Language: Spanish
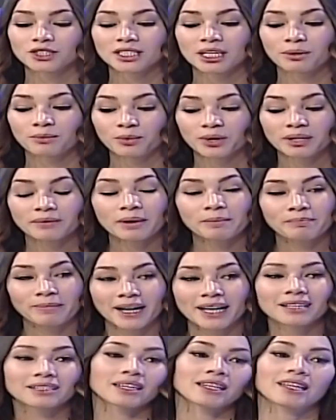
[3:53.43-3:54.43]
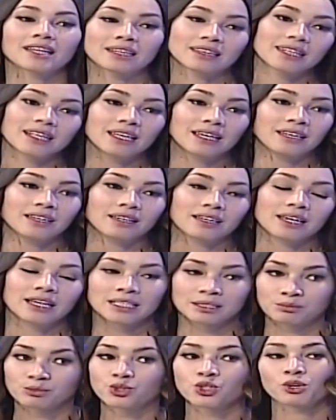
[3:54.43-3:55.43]
se vuelve parte de ti,
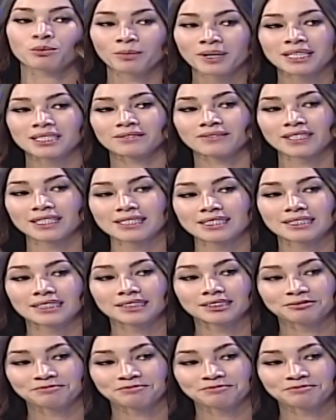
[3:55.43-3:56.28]
es mucho más fácil.